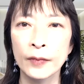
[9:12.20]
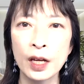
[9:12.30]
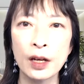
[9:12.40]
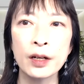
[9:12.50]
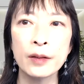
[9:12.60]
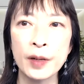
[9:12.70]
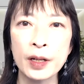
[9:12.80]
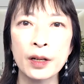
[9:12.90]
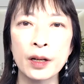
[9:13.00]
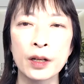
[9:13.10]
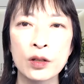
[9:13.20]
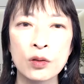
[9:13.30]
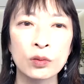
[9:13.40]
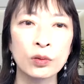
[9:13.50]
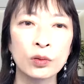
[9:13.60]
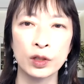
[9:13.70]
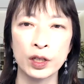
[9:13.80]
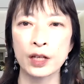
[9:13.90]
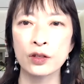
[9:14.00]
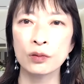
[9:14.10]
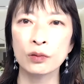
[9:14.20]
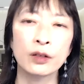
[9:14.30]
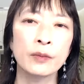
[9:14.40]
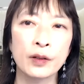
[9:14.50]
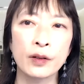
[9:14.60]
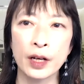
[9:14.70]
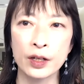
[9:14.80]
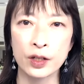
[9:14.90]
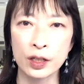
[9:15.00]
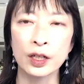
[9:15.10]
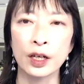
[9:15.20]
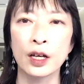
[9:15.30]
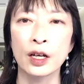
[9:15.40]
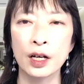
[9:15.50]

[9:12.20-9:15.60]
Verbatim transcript: であれば、その離脱をなるべく減らし、